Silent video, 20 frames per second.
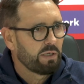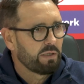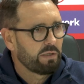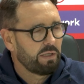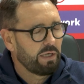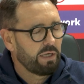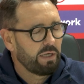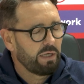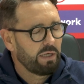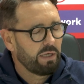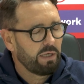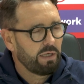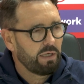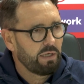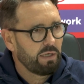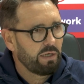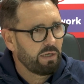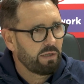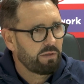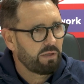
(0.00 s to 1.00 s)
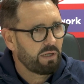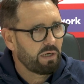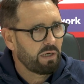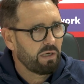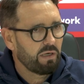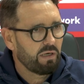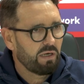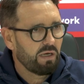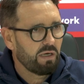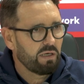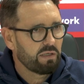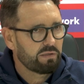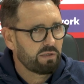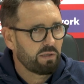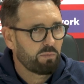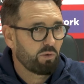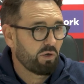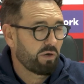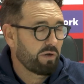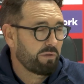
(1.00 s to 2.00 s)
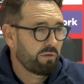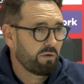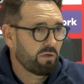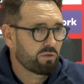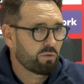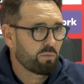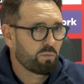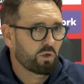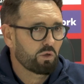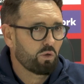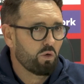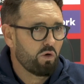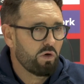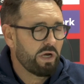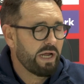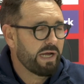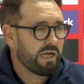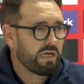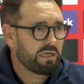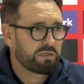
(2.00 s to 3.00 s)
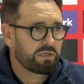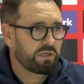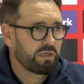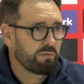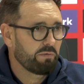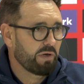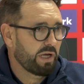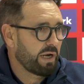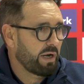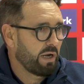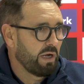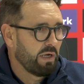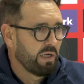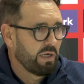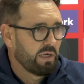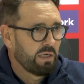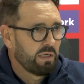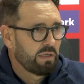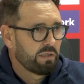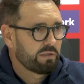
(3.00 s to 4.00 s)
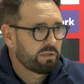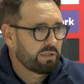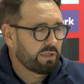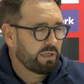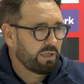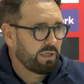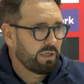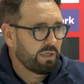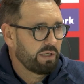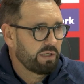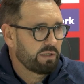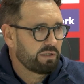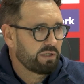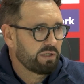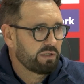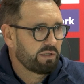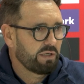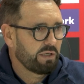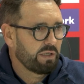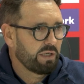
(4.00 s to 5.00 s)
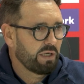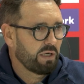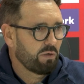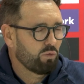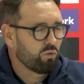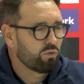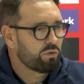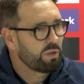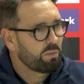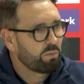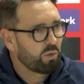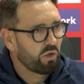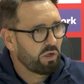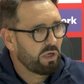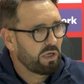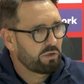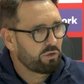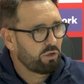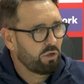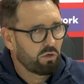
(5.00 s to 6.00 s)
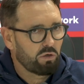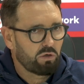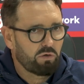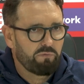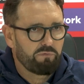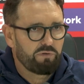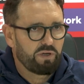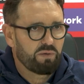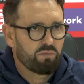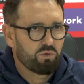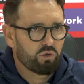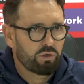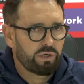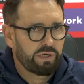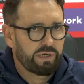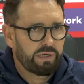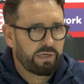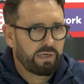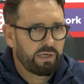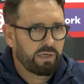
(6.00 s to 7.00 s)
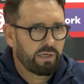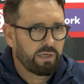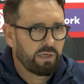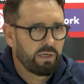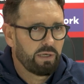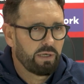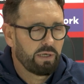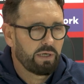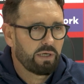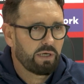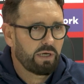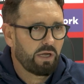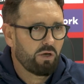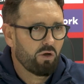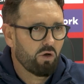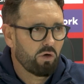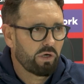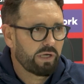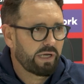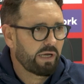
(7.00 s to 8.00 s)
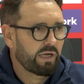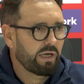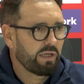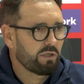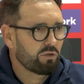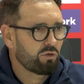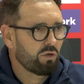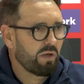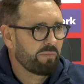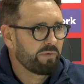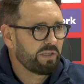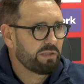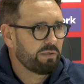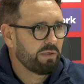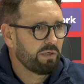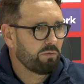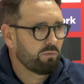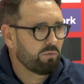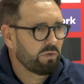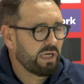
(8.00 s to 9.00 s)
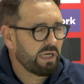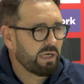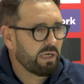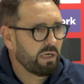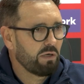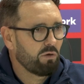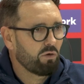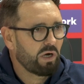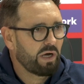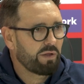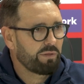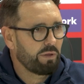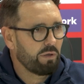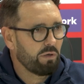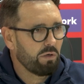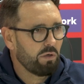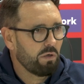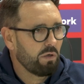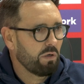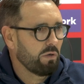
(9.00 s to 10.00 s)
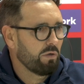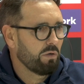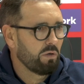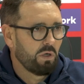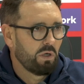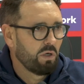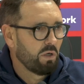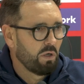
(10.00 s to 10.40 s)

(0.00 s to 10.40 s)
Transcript: de, hacerle las exploraciones oportunas y ver si, tiene algún tipo de lesión. Confiemos en que, en que no, en que quede solamente en una elongación